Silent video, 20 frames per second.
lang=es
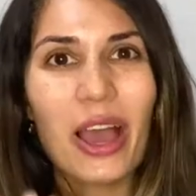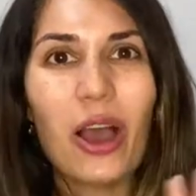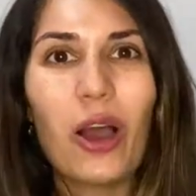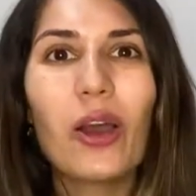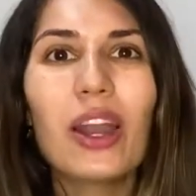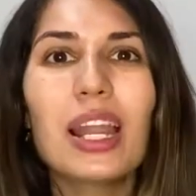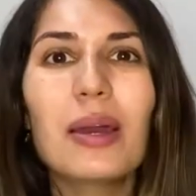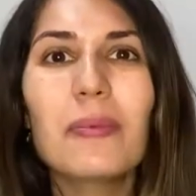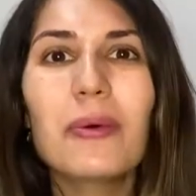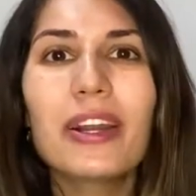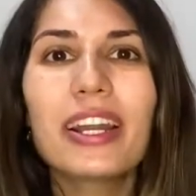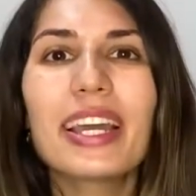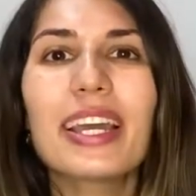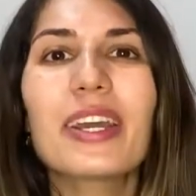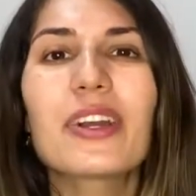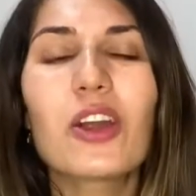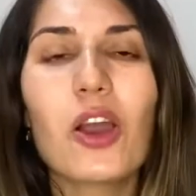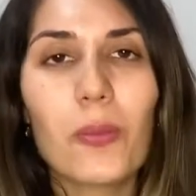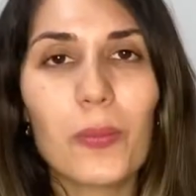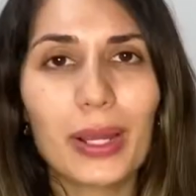Hola amores,
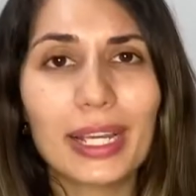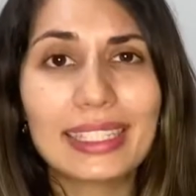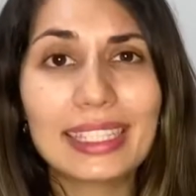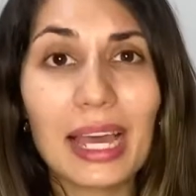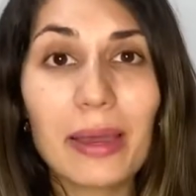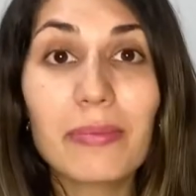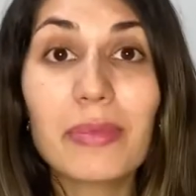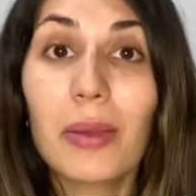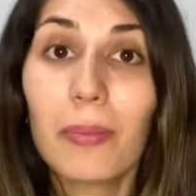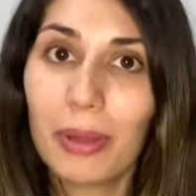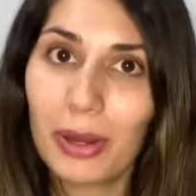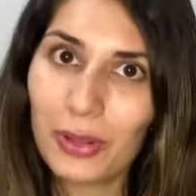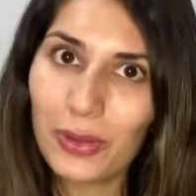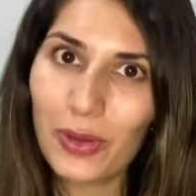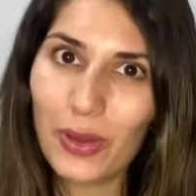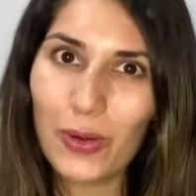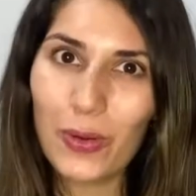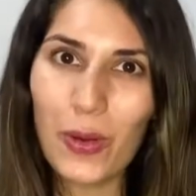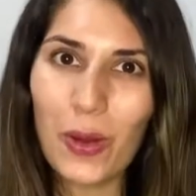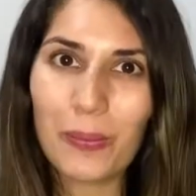¿cómo están?
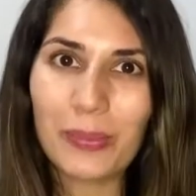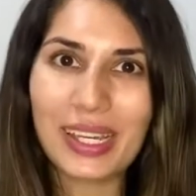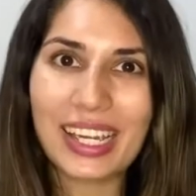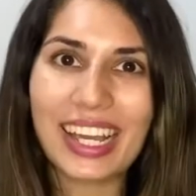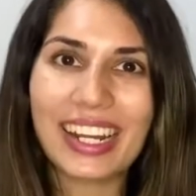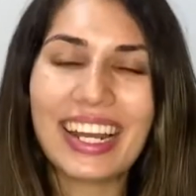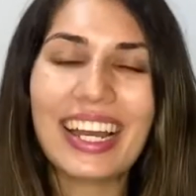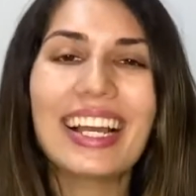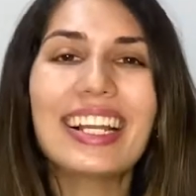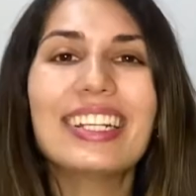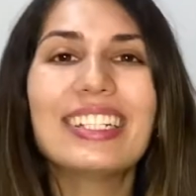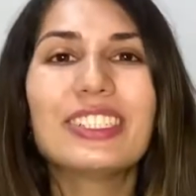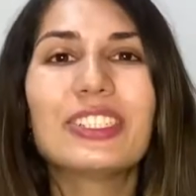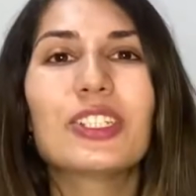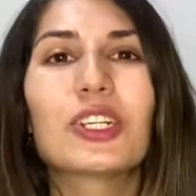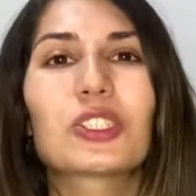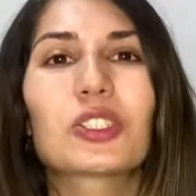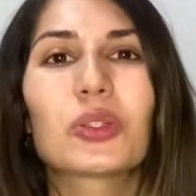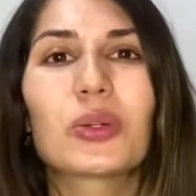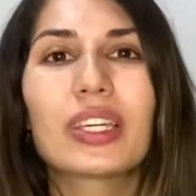Bienvenidos de nuevo a mi canal,
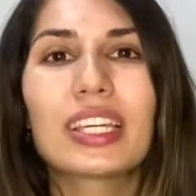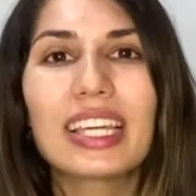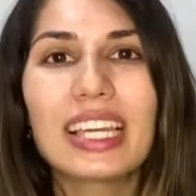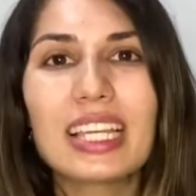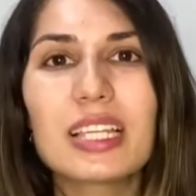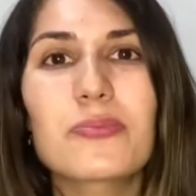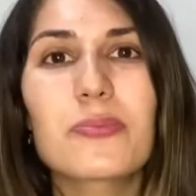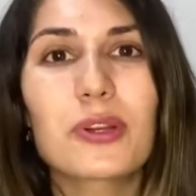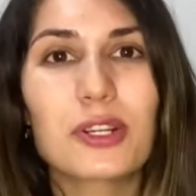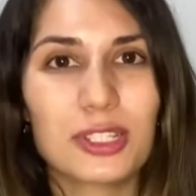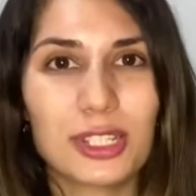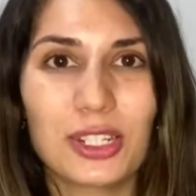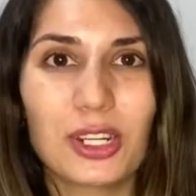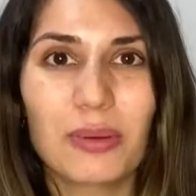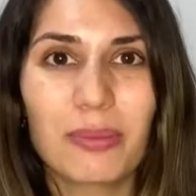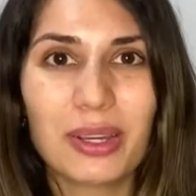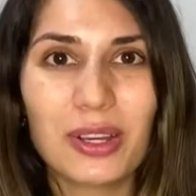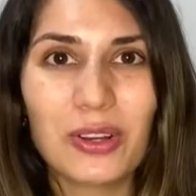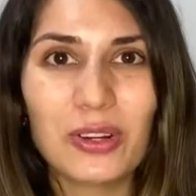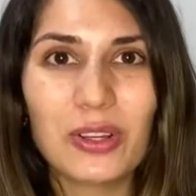yo soy Kiss por si
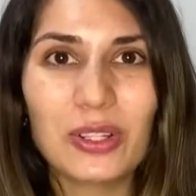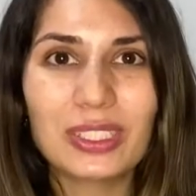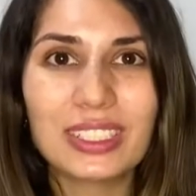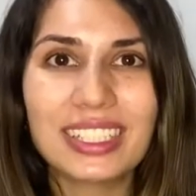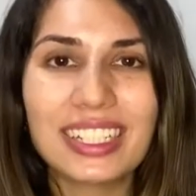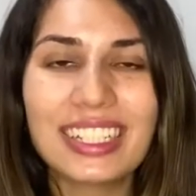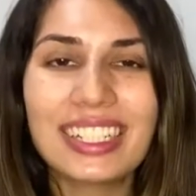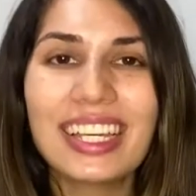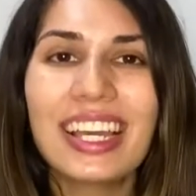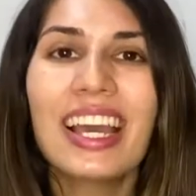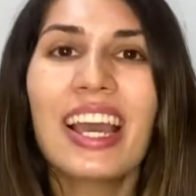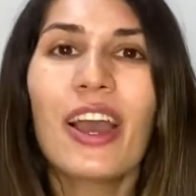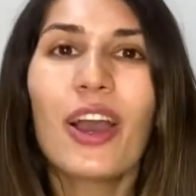no me conocen.